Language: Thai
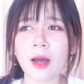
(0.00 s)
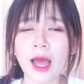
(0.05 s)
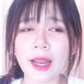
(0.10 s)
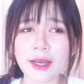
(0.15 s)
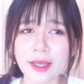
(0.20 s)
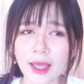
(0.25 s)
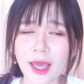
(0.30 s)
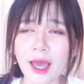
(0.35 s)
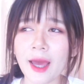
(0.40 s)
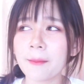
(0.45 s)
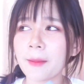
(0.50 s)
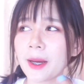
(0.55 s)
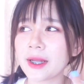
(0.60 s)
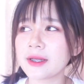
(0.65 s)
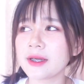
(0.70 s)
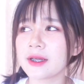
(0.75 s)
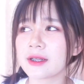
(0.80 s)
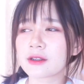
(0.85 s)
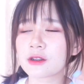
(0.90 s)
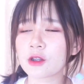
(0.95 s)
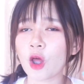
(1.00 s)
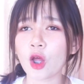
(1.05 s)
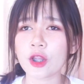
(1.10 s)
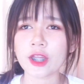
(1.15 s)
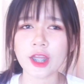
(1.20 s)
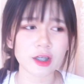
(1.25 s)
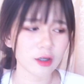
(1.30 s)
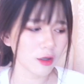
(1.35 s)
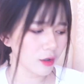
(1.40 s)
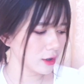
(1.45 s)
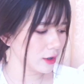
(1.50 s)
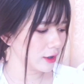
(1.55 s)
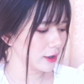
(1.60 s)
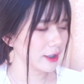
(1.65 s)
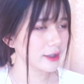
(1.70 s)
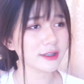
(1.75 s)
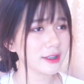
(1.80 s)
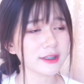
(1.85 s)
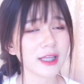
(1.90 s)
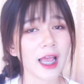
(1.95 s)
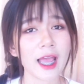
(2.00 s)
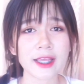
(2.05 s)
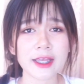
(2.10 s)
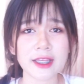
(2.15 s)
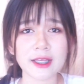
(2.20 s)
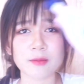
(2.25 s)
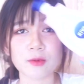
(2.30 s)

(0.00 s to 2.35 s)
อันเนี้ยหมายถึงตอนเย็นก็คือเนยจะใช้ครี